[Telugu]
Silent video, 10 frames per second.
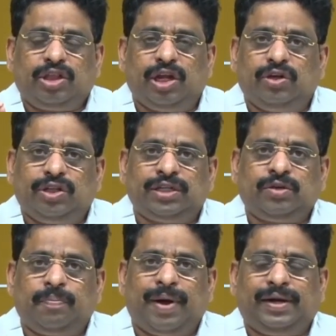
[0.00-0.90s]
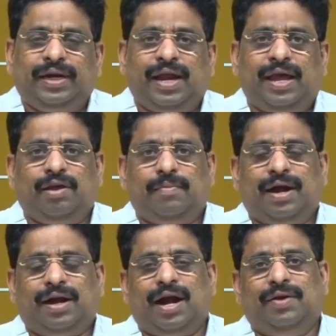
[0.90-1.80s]
తెలుగుదేశం పార్టీ నాయకులు
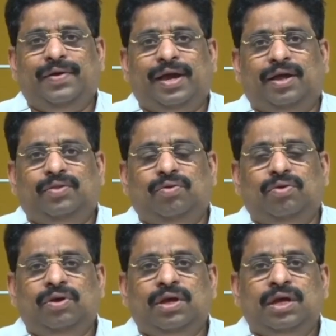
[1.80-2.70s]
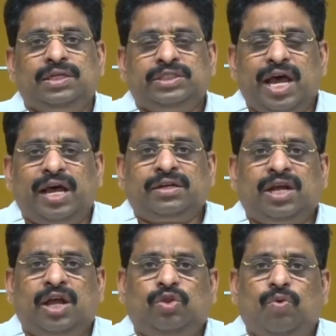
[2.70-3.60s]
మాట్లాడడమే కాదు
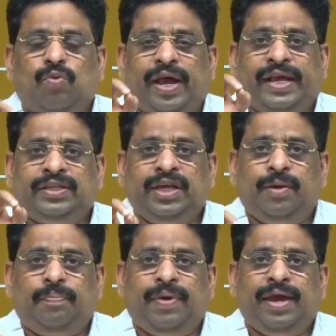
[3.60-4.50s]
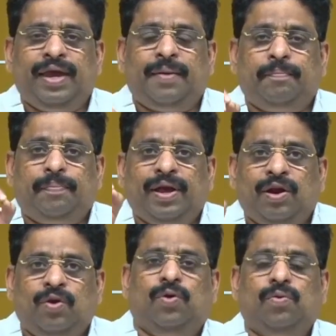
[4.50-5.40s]
సాక్షాత్తు వైసీపీ
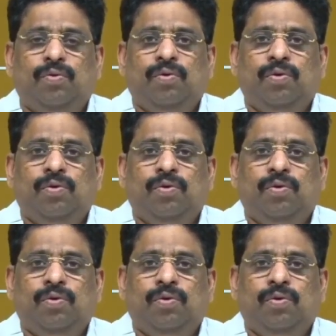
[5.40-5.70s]
ఎంపీలు